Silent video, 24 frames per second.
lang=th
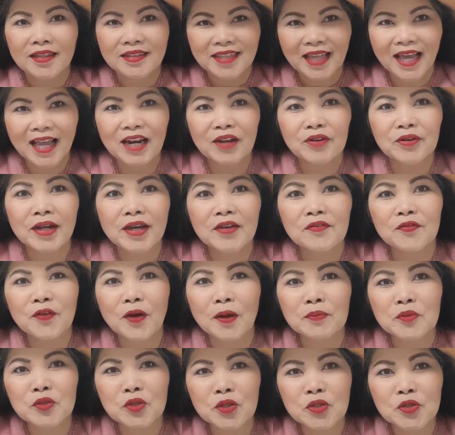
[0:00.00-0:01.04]
ถ้าเราได้ฟอ
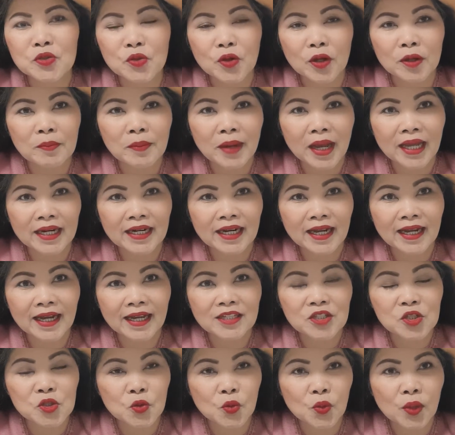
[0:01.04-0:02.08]
ร์มสวยๆมานะคะ
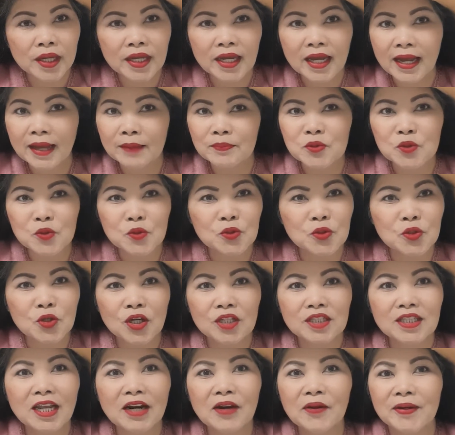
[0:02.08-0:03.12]
สวยงามสุดยอ
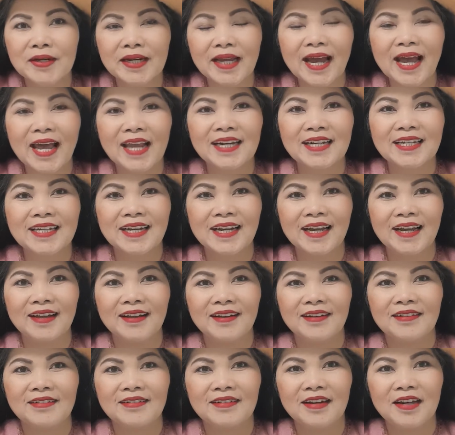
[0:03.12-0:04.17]
ดตลอดการเลยค่ะ
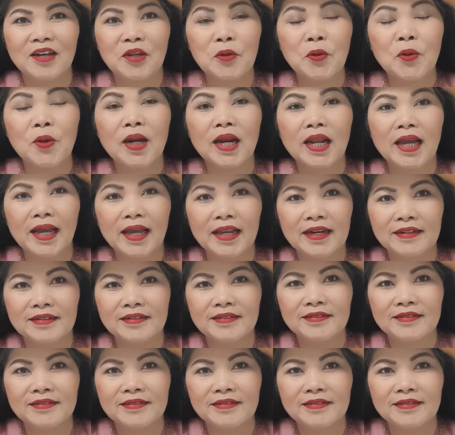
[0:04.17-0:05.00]
ริวอลหัน